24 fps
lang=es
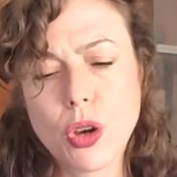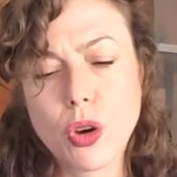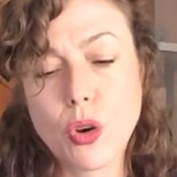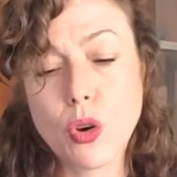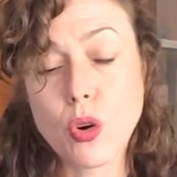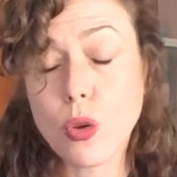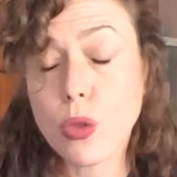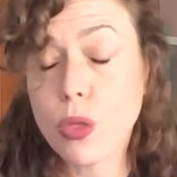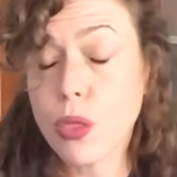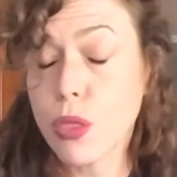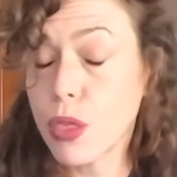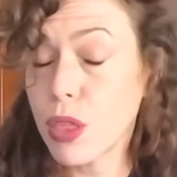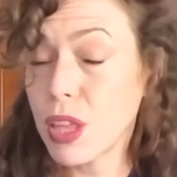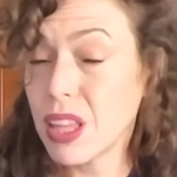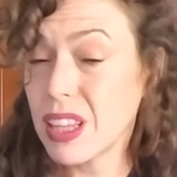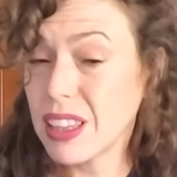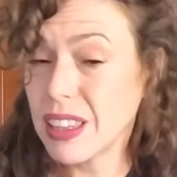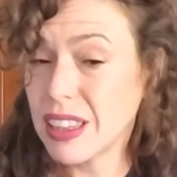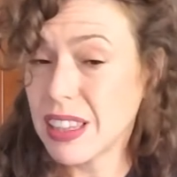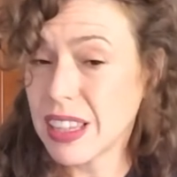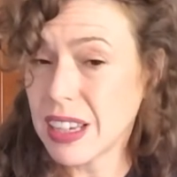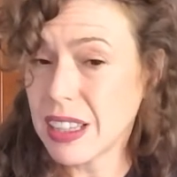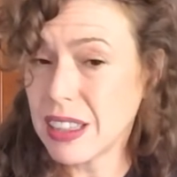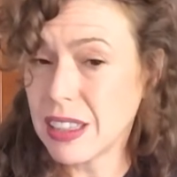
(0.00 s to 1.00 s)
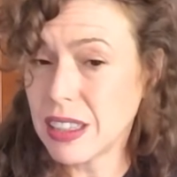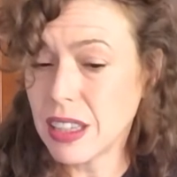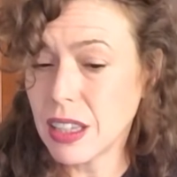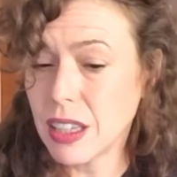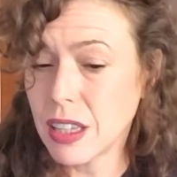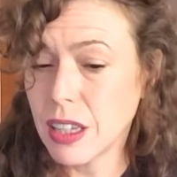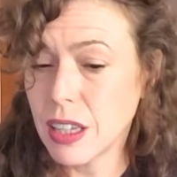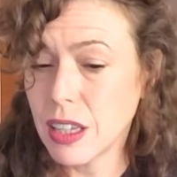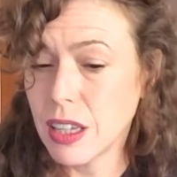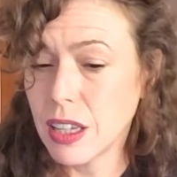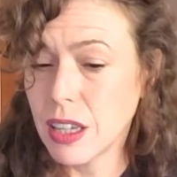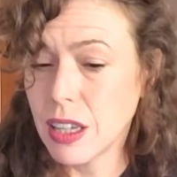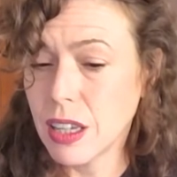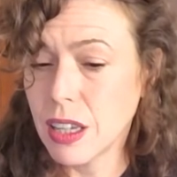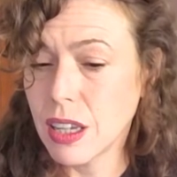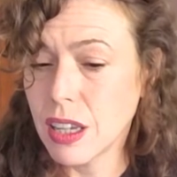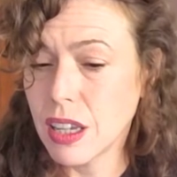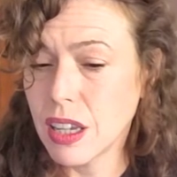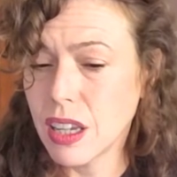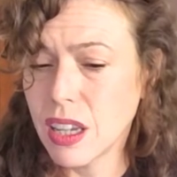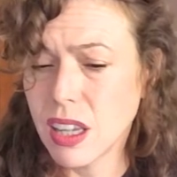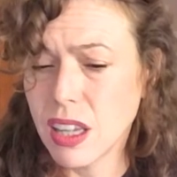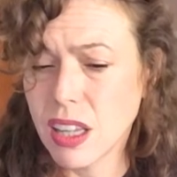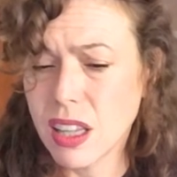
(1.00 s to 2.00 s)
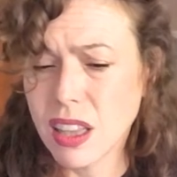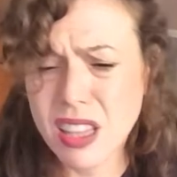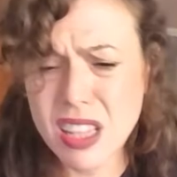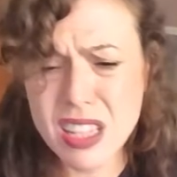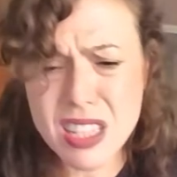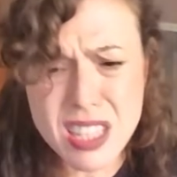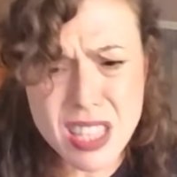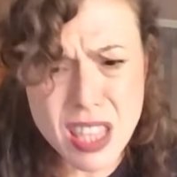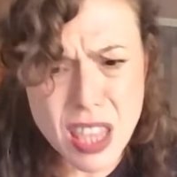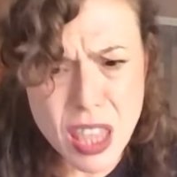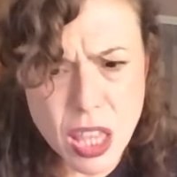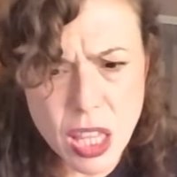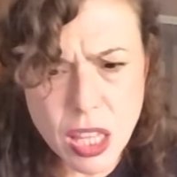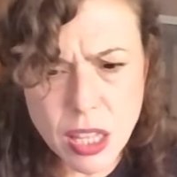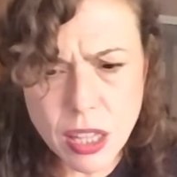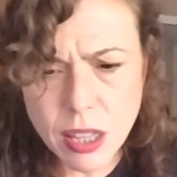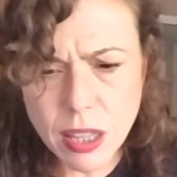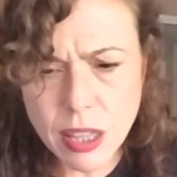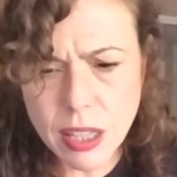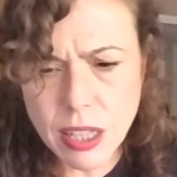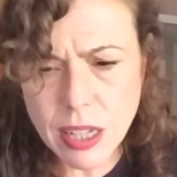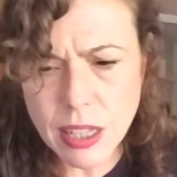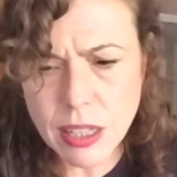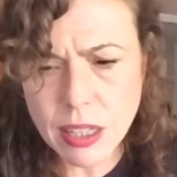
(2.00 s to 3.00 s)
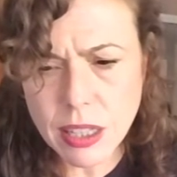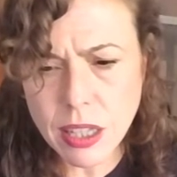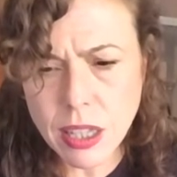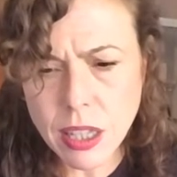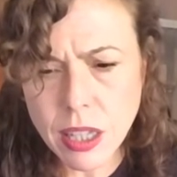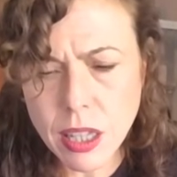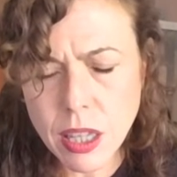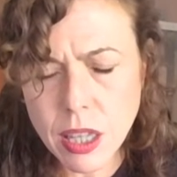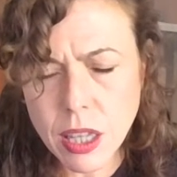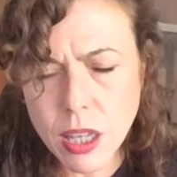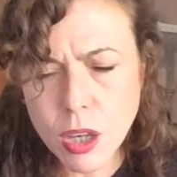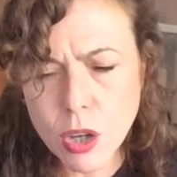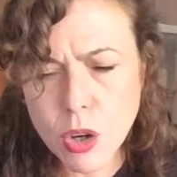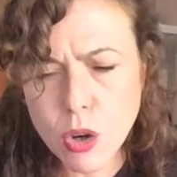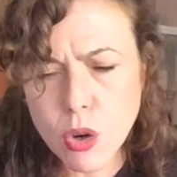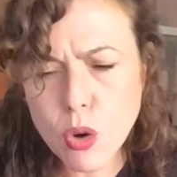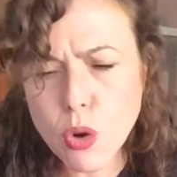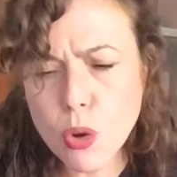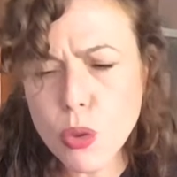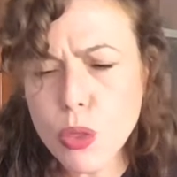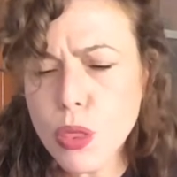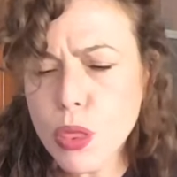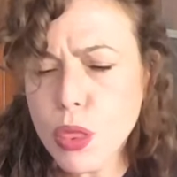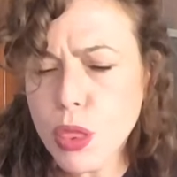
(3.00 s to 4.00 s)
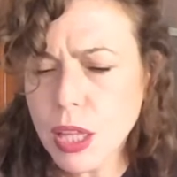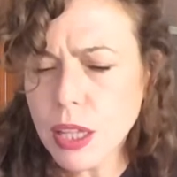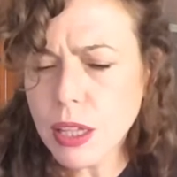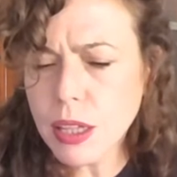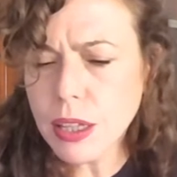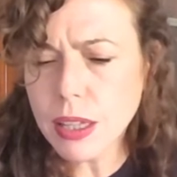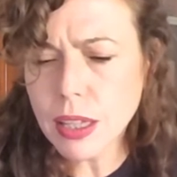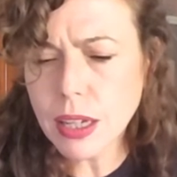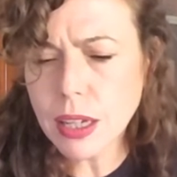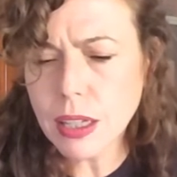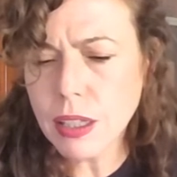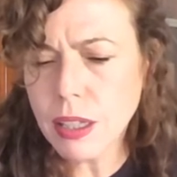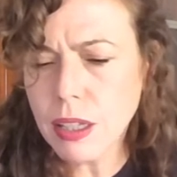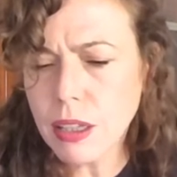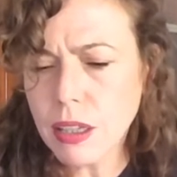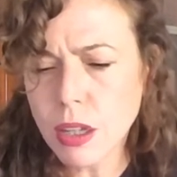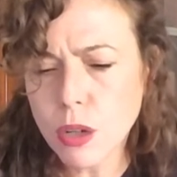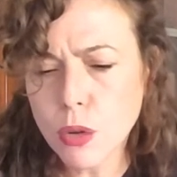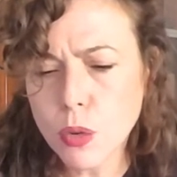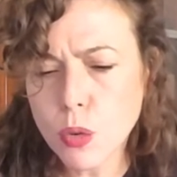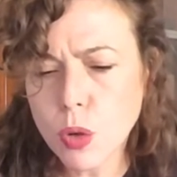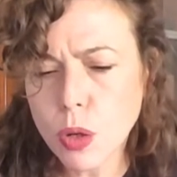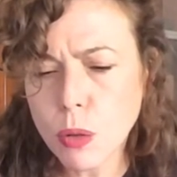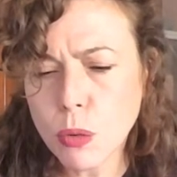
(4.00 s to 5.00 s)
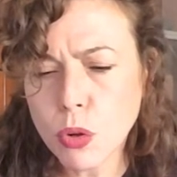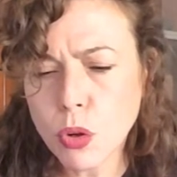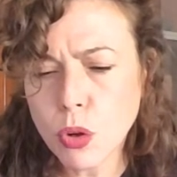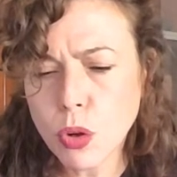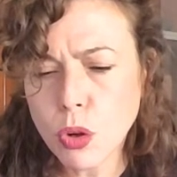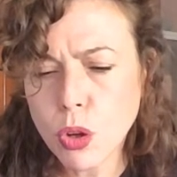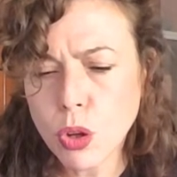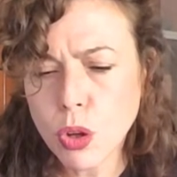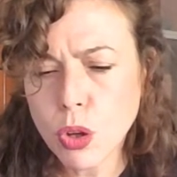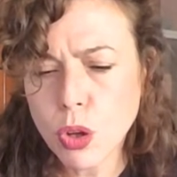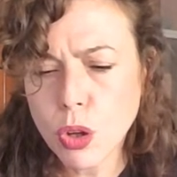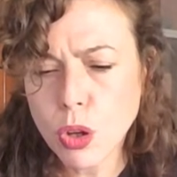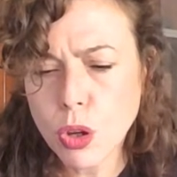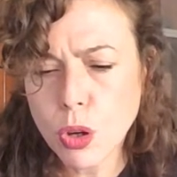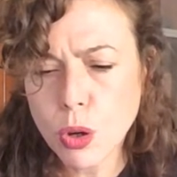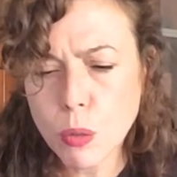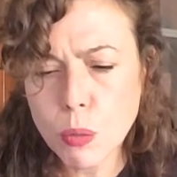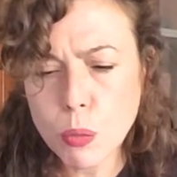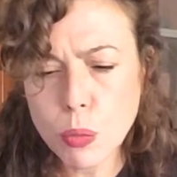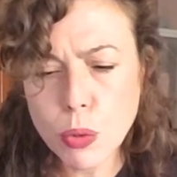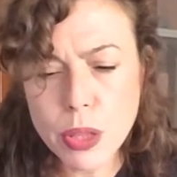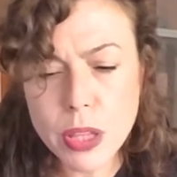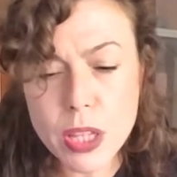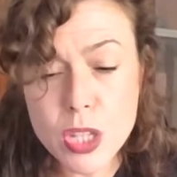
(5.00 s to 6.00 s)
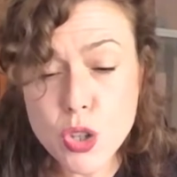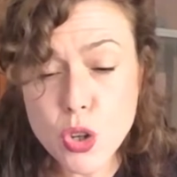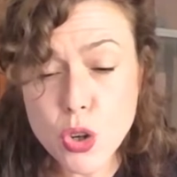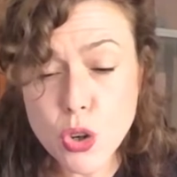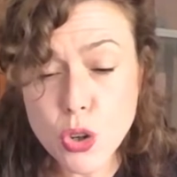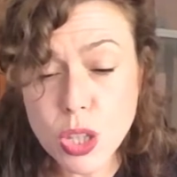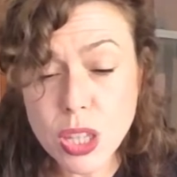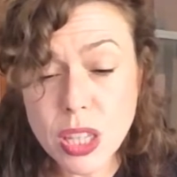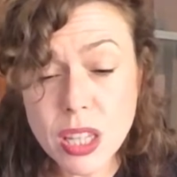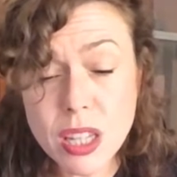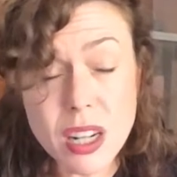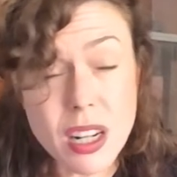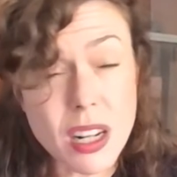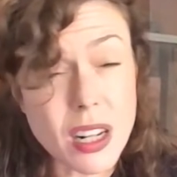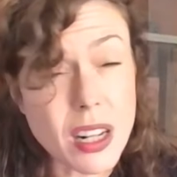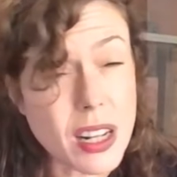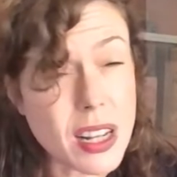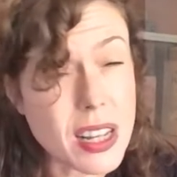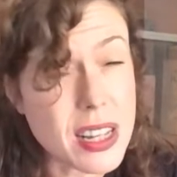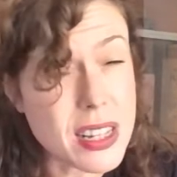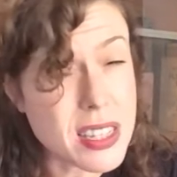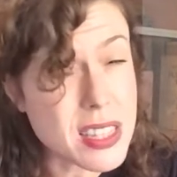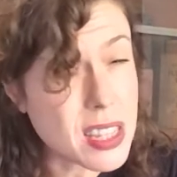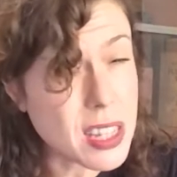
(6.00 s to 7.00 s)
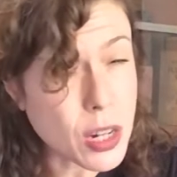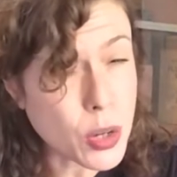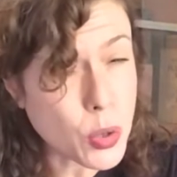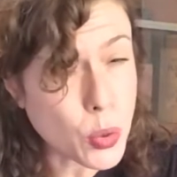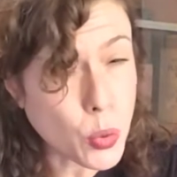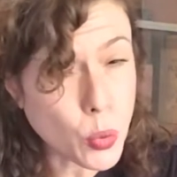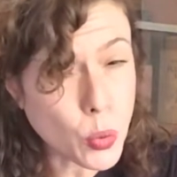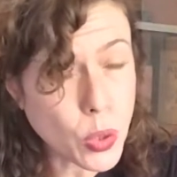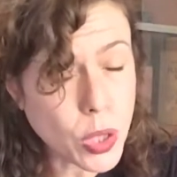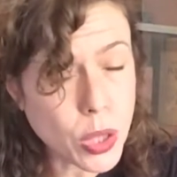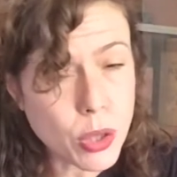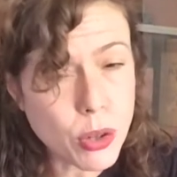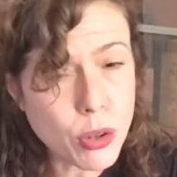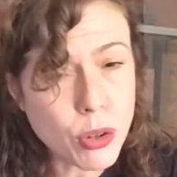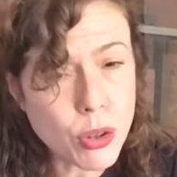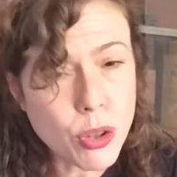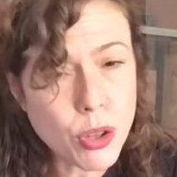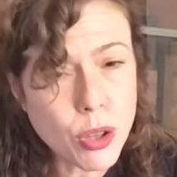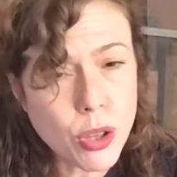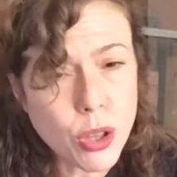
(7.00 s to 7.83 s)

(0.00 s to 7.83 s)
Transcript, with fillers: Concéntrate, descéntrate, concéntrate de nuevo. ¿Puedes oír ese ruido?